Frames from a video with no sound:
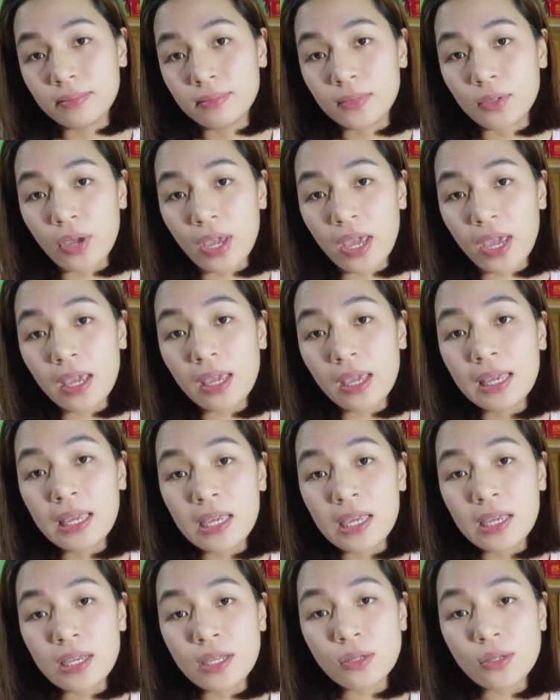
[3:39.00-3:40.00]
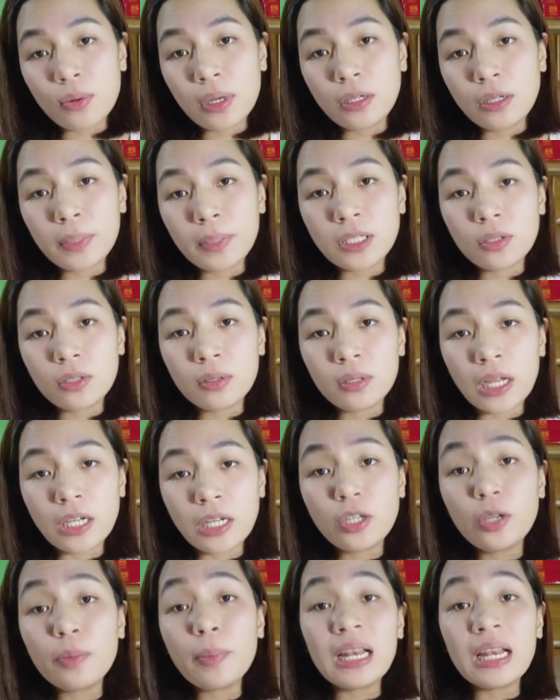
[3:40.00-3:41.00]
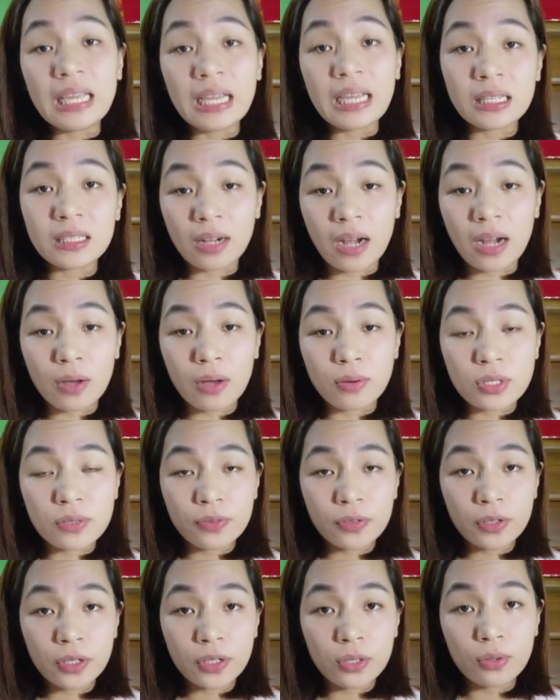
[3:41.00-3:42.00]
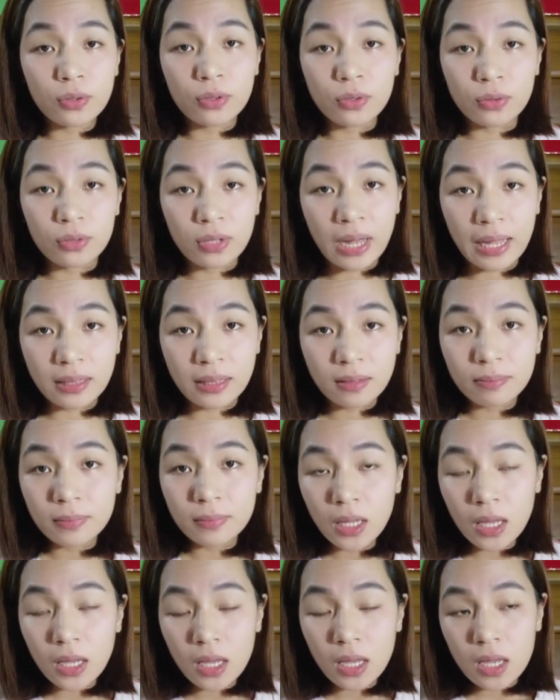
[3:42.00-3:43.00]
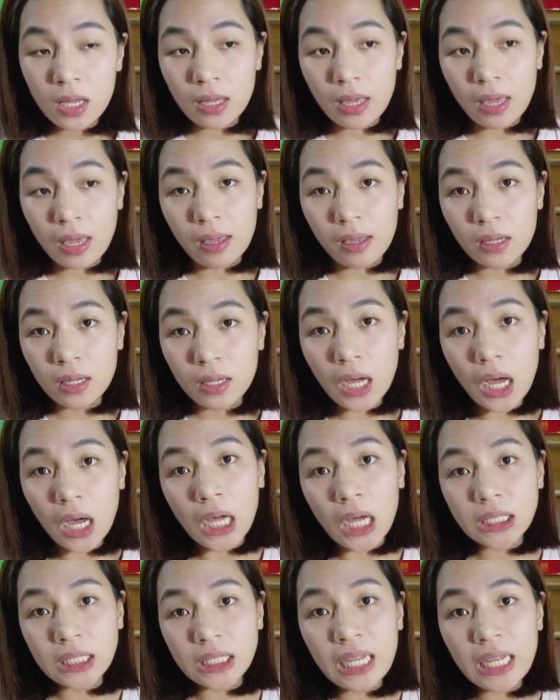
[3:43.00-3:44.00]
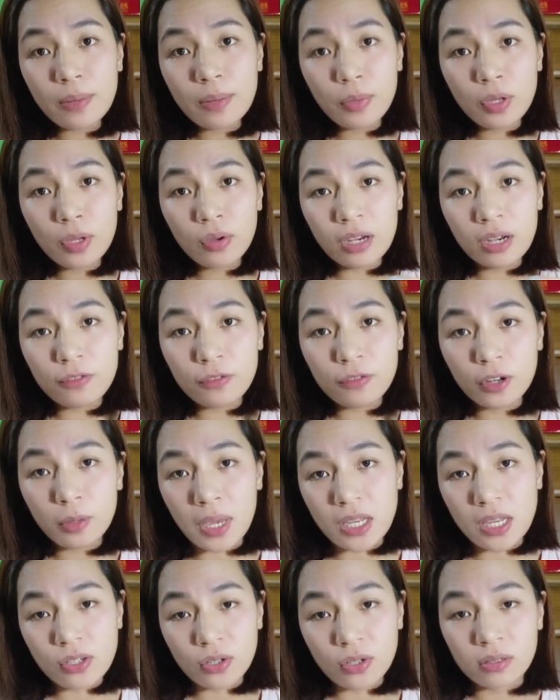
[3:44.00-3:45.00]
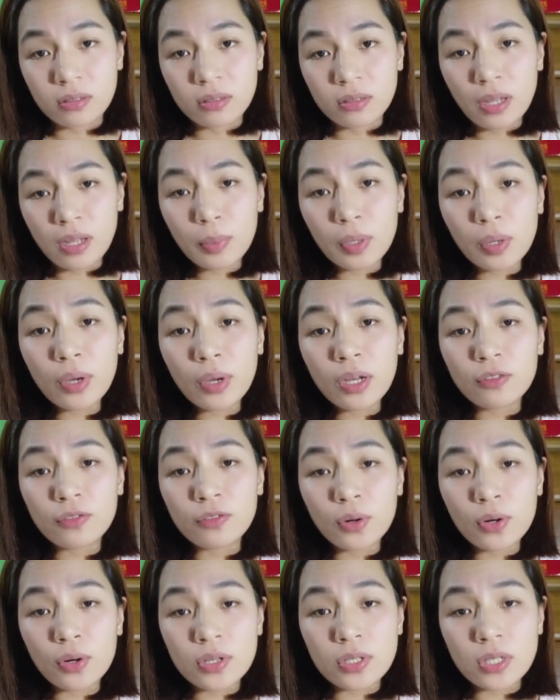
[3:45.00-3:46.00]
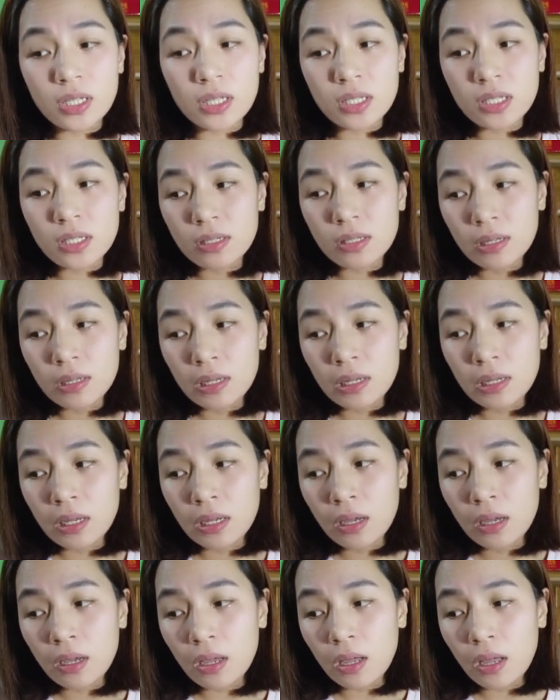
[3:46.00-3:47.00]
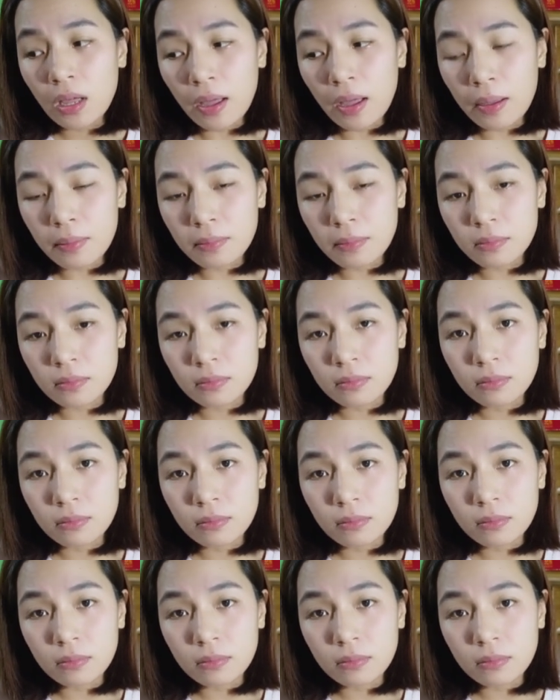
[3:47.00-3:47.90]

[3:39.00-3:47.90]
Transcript: Okay? So, ano ba tong, ano yung mga legal grounds for you to do that? Okay. Uh, tingnan mo yung information. Number one, of course, is um,